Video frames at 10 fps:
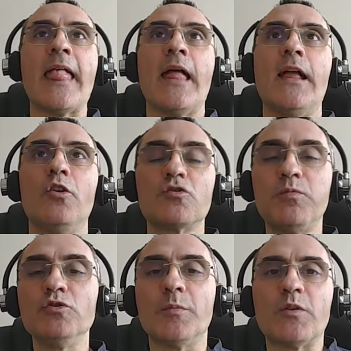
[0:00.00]
Eh, lo
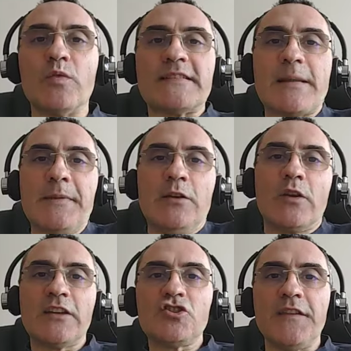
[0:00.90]
spunto per questa
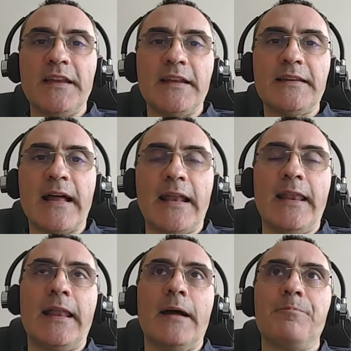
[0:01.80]
pillola ci viene
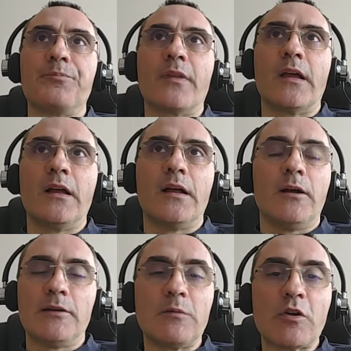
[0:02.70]
dalla,
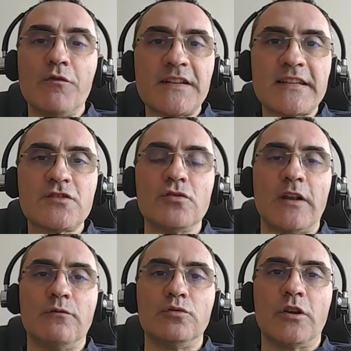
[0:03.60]
uh, da una conversazione
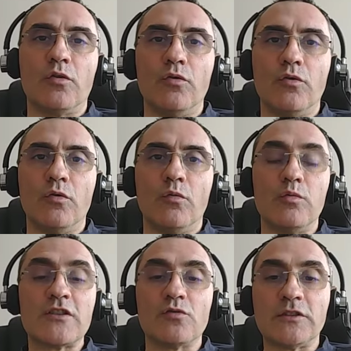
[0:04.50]
avuta con
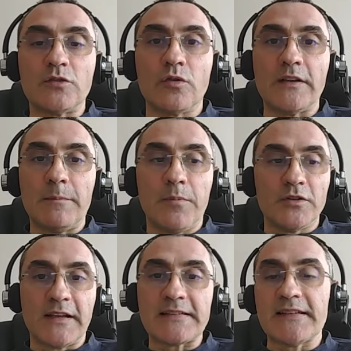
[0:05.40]
un ascoltatore del
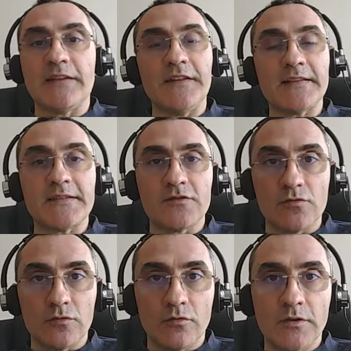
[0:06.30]
podcast della Finanza di
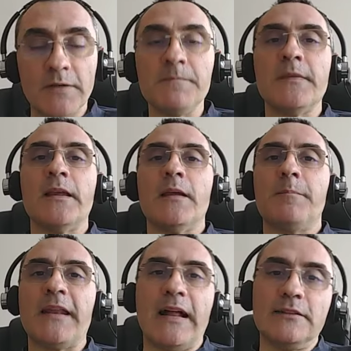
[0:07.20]
Soldoni.
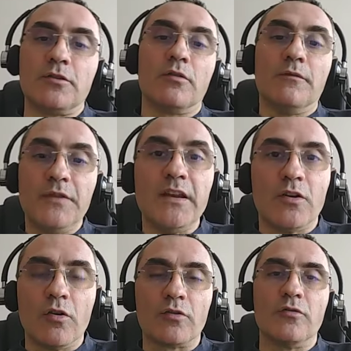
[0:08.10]
Peraltro vi
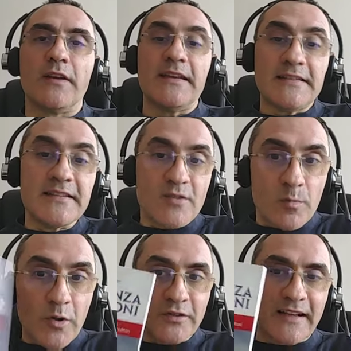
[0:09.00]
ricordo che esiste un
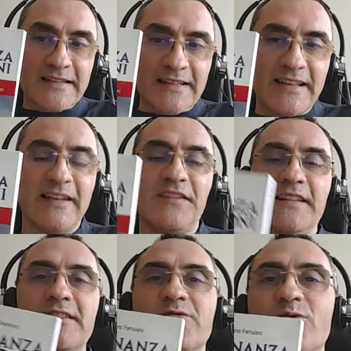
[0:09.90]
podcast della
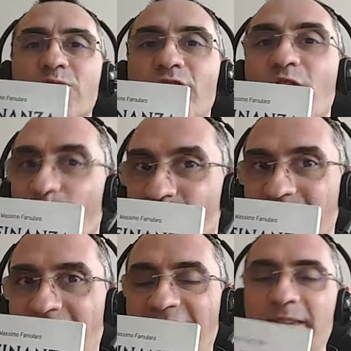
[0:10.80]
Finanza di Soldoni
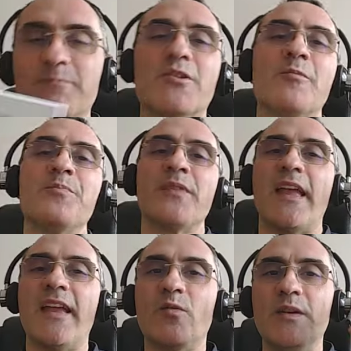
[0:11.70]
oltre al libro
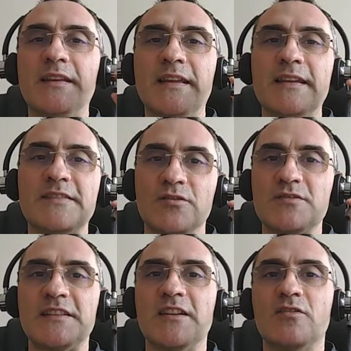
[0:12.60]
e quindi se non
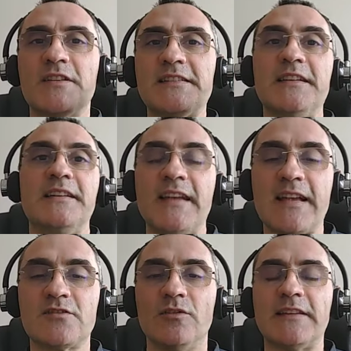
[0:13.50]
siete ancora iscritti
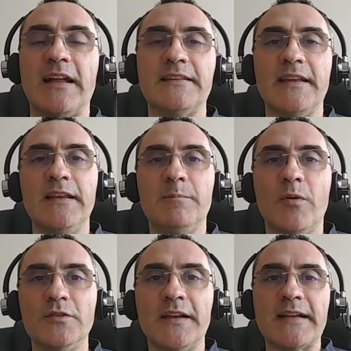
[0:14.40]
ascoltate il
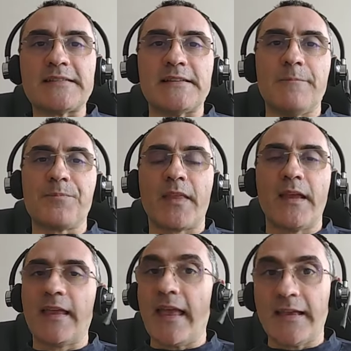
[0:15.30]
podcast
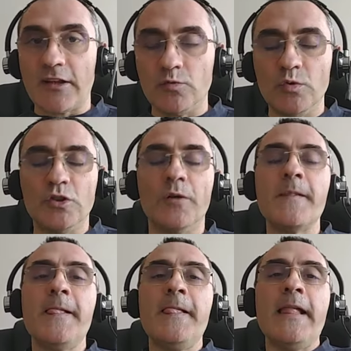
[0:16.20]
eh, che è gratuito.
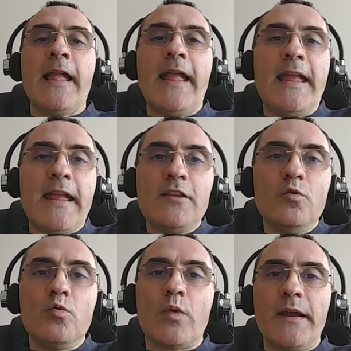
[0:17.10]
E, e
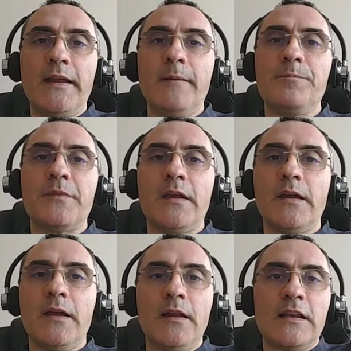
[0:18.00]
dunque ehm,
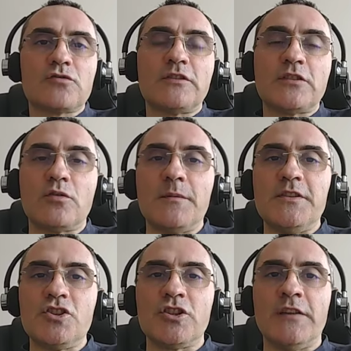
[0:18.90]
eh, l'ascoltatore mi
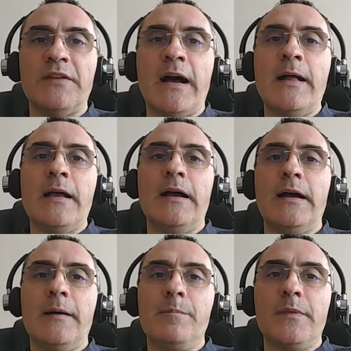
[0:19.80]
diceva... Um,
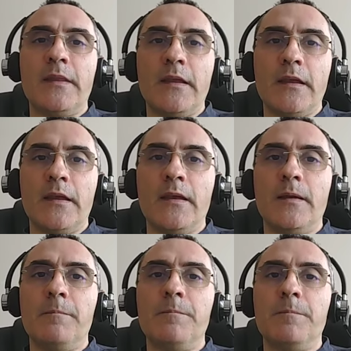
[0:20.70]
ehm,
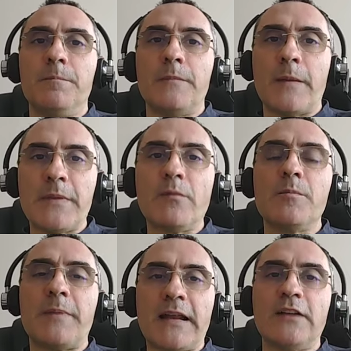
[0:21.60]
ehm abbiamo
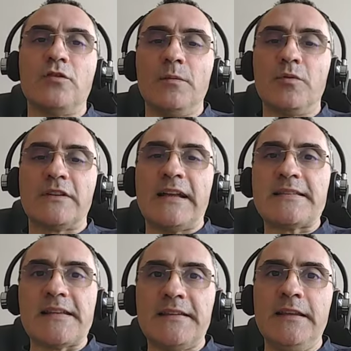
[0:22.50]
imparato
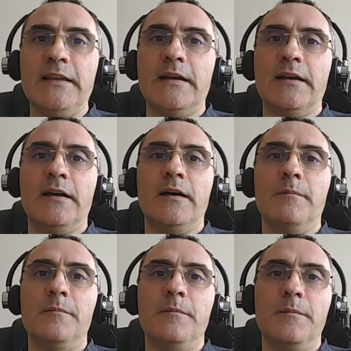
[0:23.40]
l'importanza di
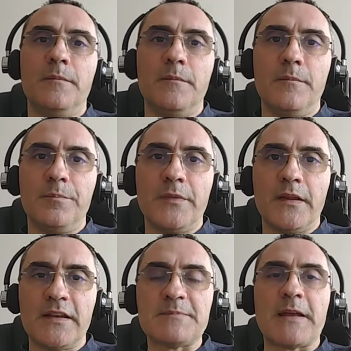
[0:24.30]
ehm,
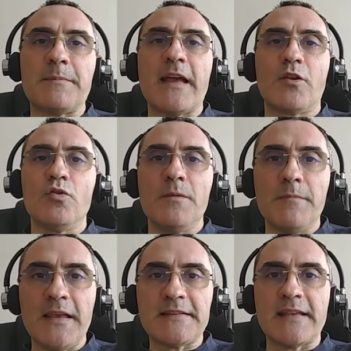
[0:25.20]
risparmiare ogni
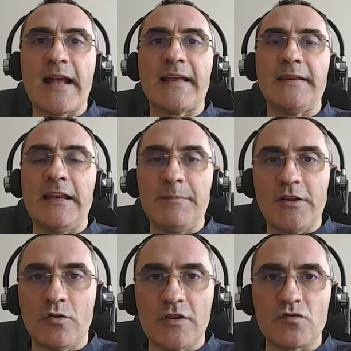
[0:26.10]
mese anche delle
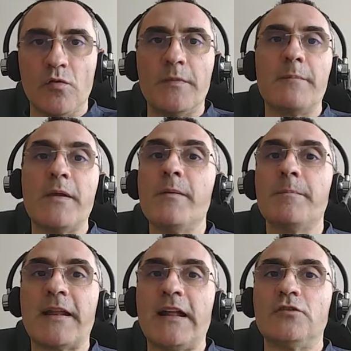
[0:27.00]
piccole somme, abbiamo
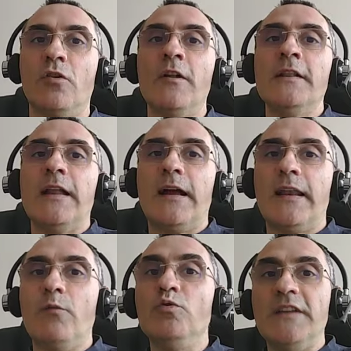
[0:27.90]
imparato eh,
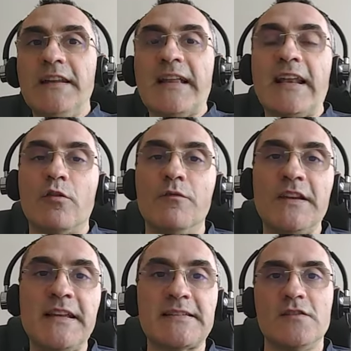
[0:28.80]
l'utilità e la
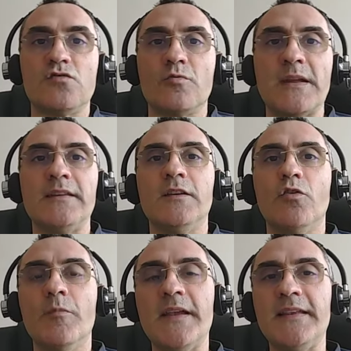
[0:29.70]
convenienza di strumenti
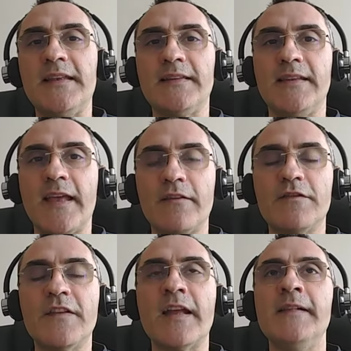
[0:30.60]
come gli
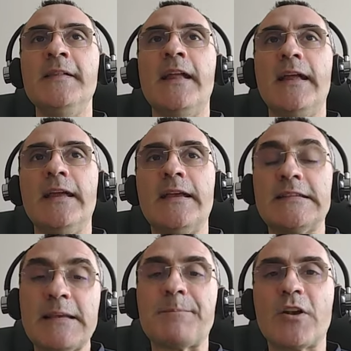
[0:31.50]
ETF, eh,
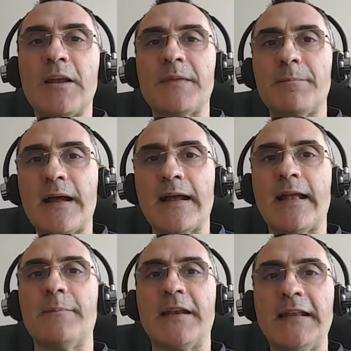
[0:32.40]
se però la mia
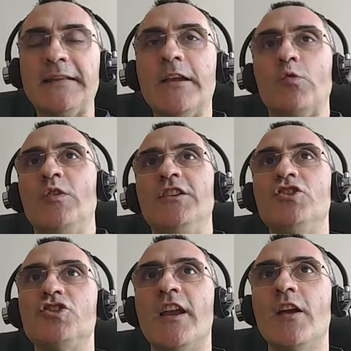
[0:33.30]
banca prende
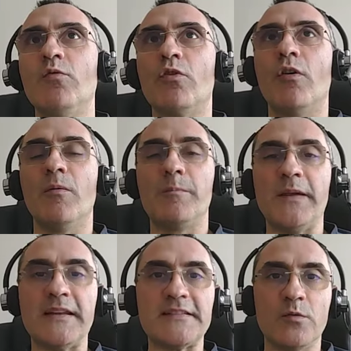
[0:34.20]
15 euro
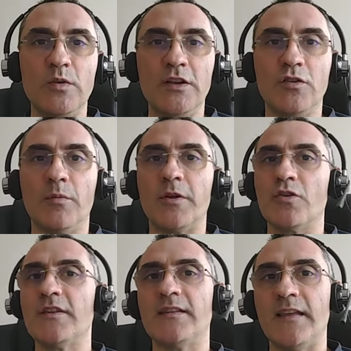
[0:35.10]
per eseguito per
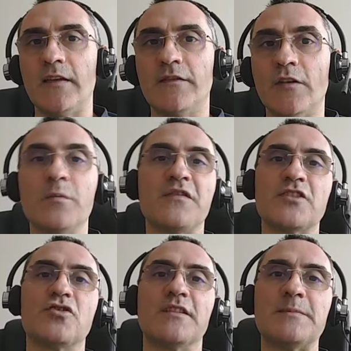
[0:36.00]
ogni ETF, come
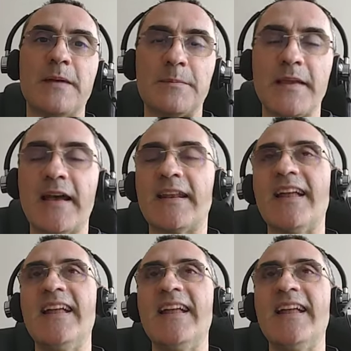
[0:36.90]
faccio a risparmiare